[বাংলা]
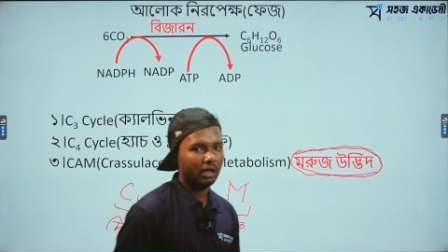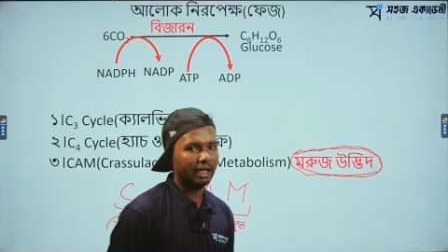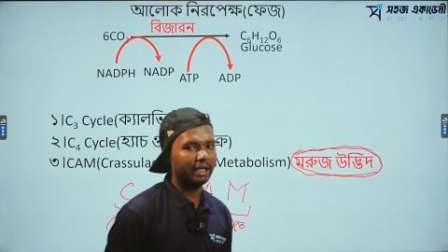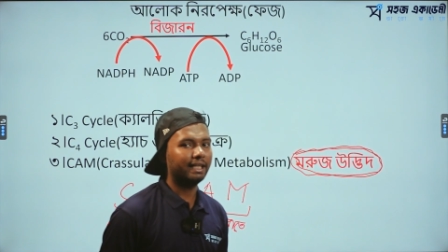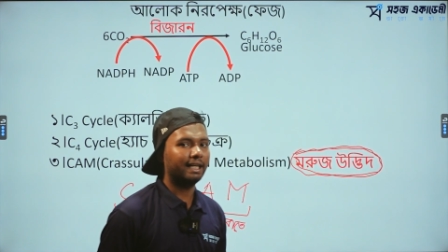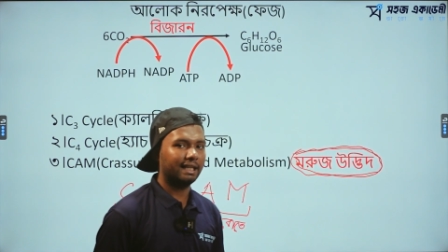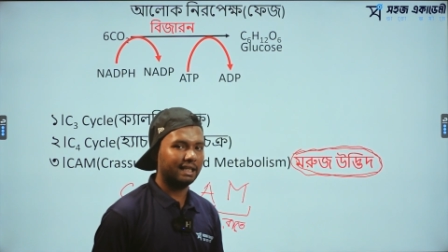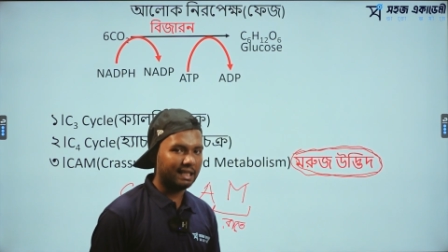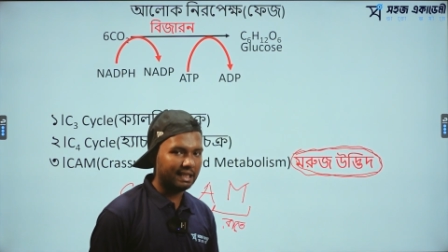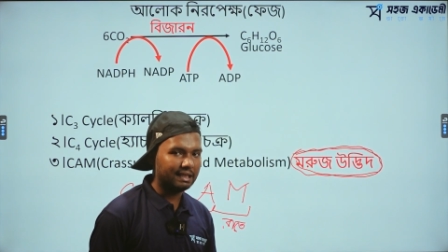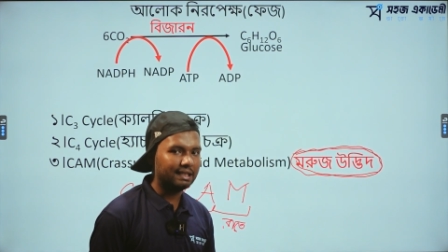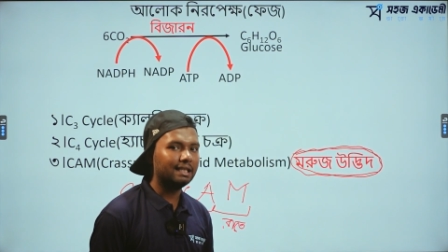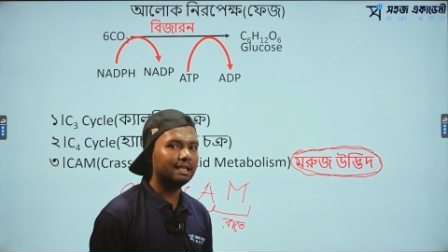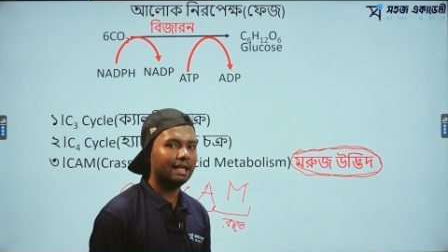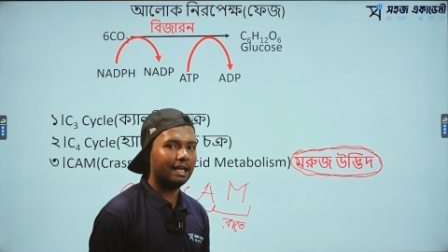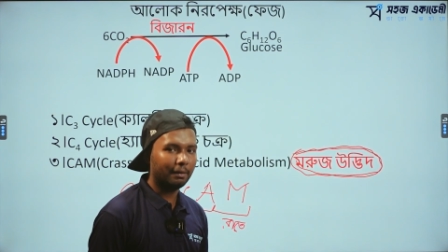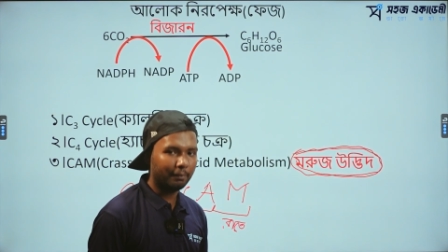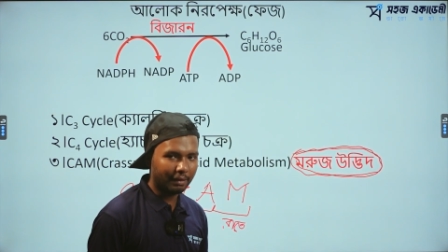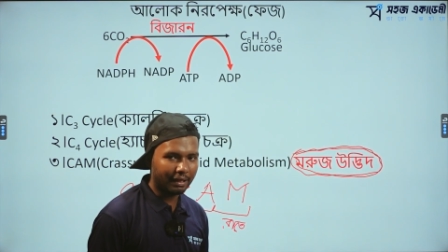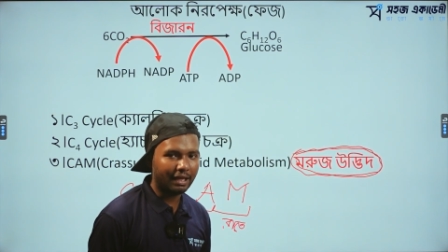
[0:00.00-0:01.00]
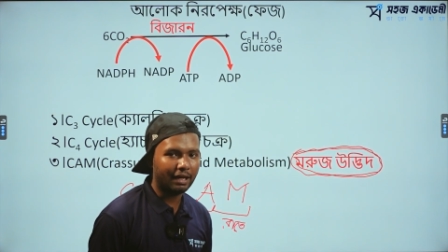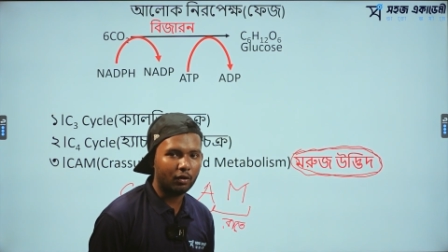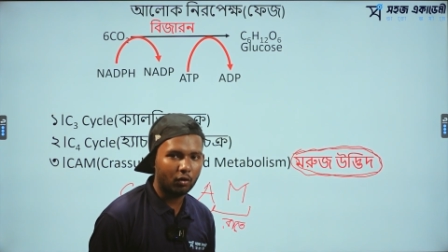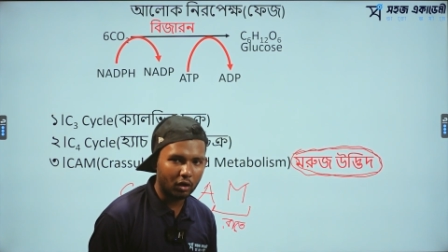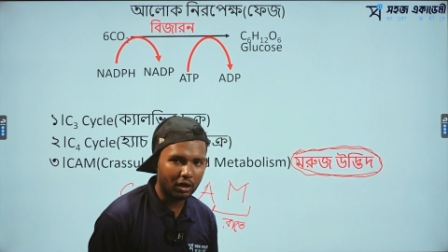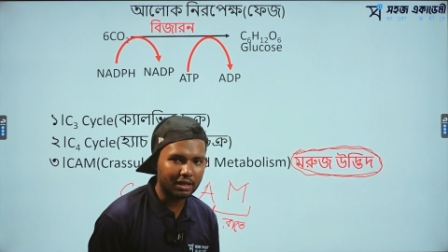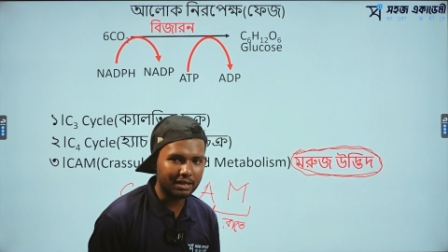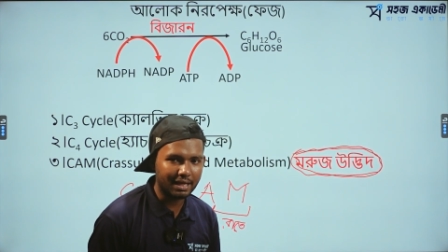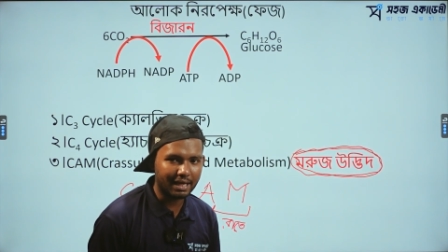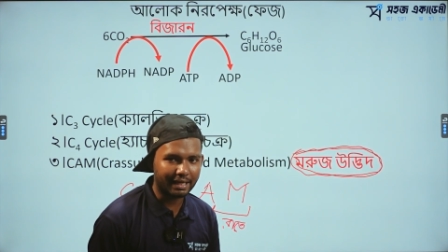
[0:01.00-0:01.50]
এটা কি দিনের বেলা
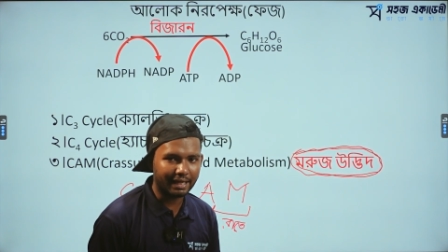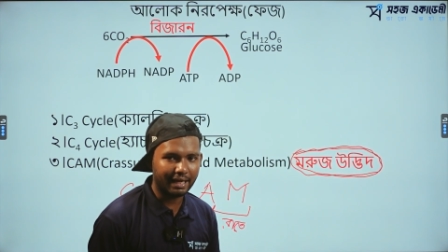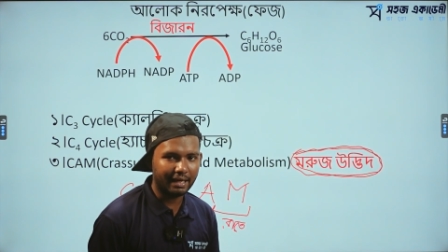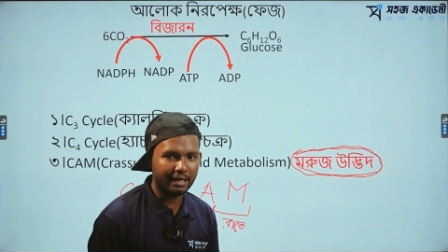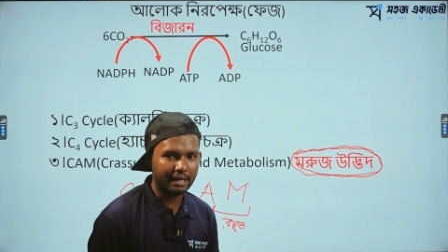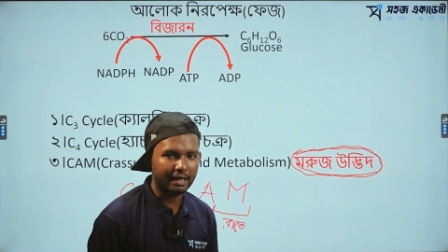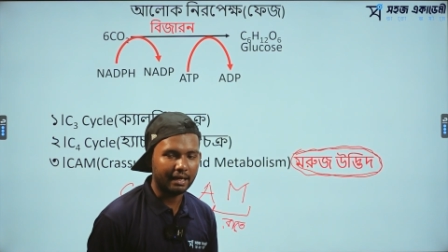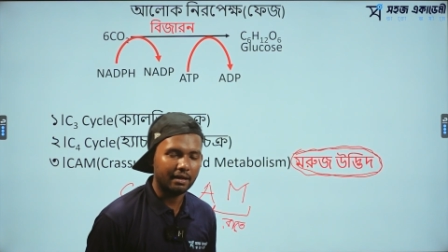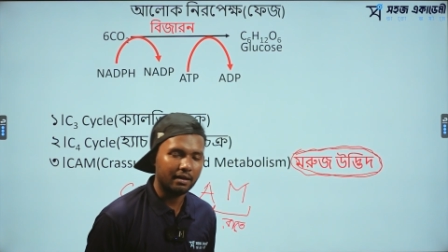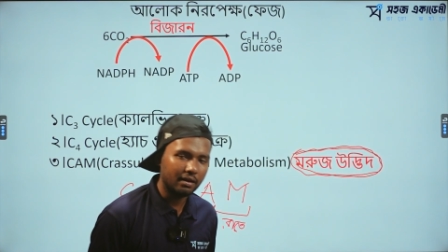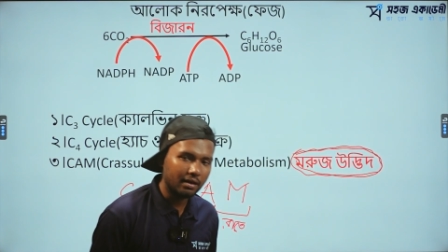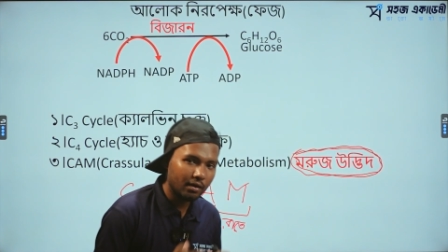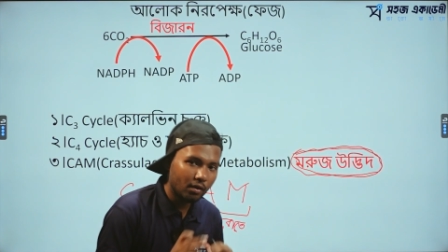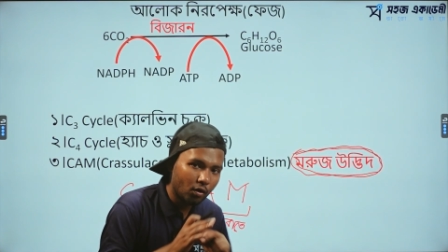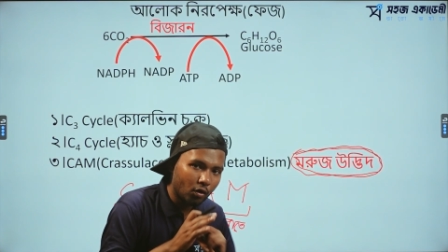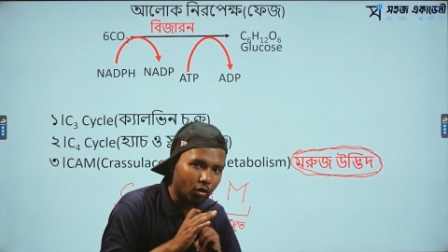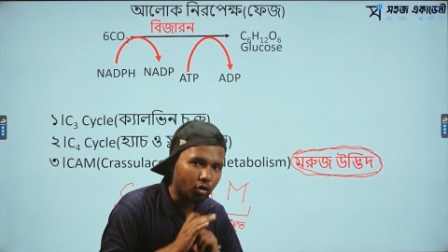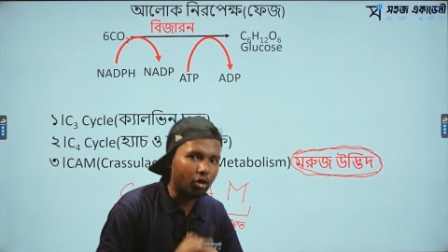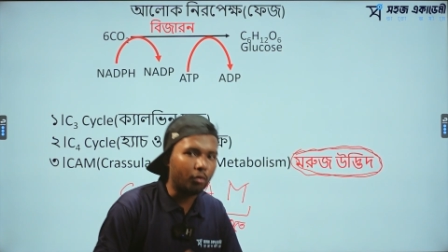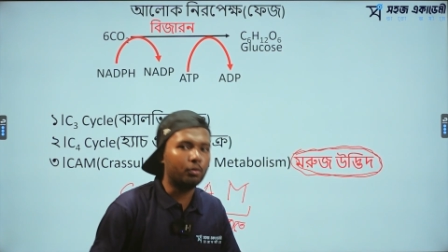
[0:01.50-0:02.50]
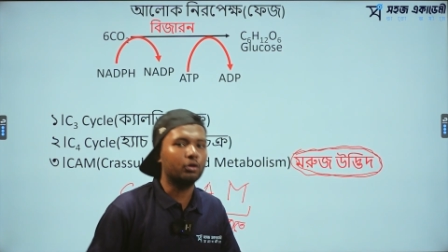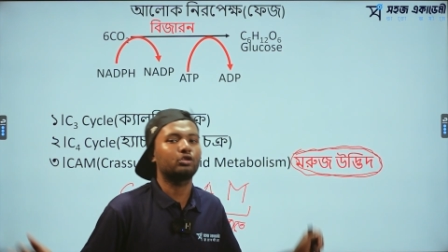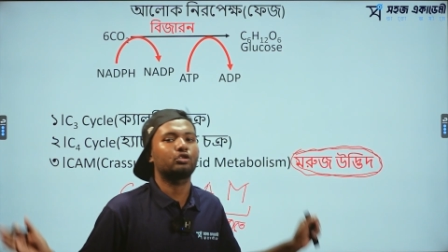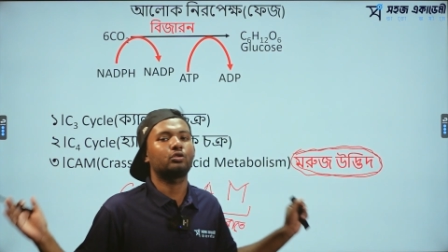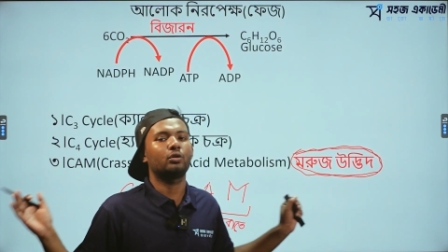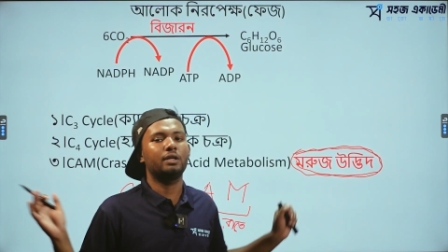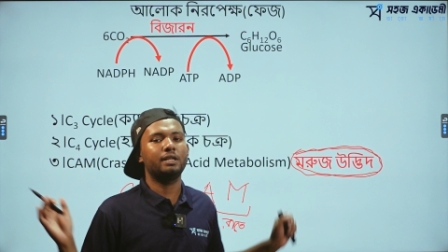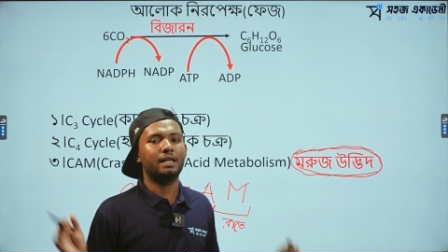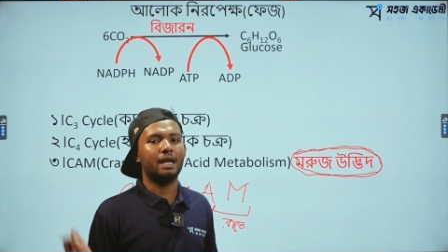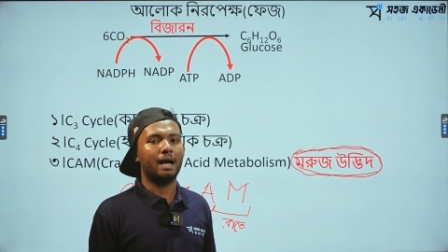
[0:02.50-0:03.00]
খোলা থাকে
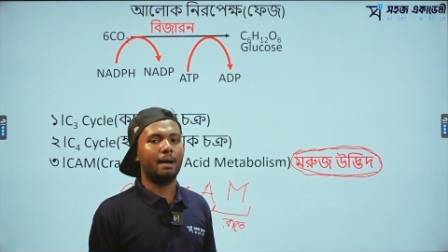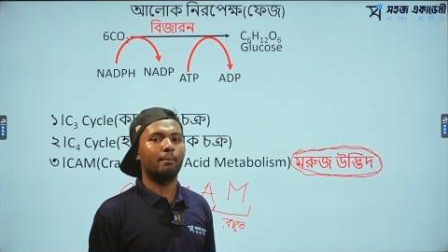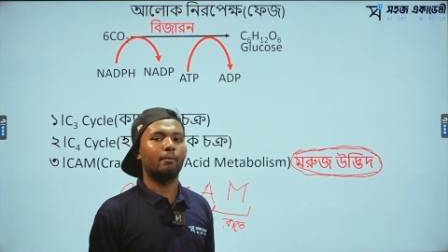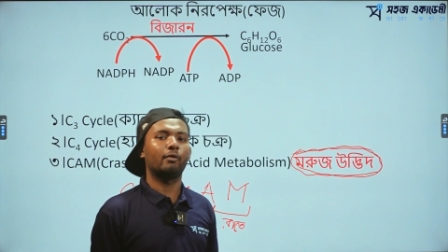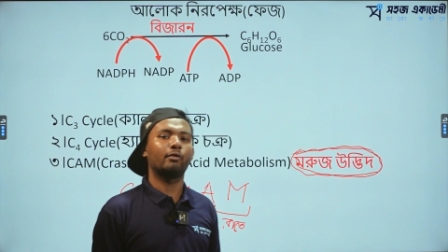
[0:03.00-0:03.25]
অবশ্যই না